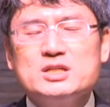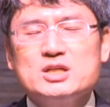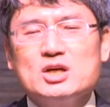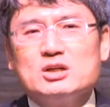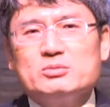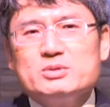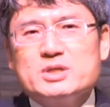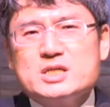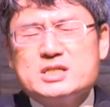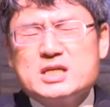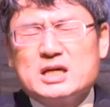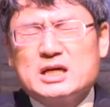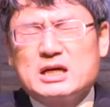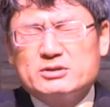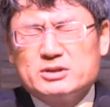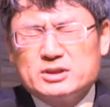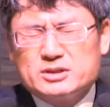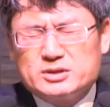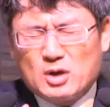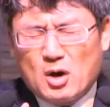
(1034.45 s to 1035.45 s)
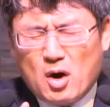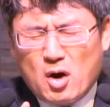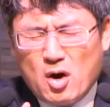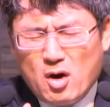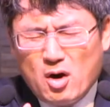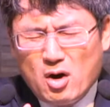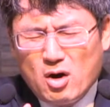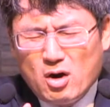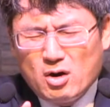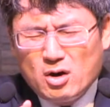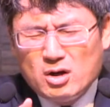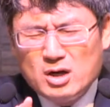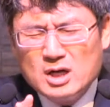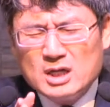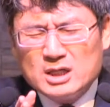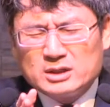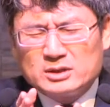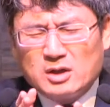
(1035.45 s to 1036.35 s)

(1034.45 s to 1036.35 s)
여러분 인생 가운데 더,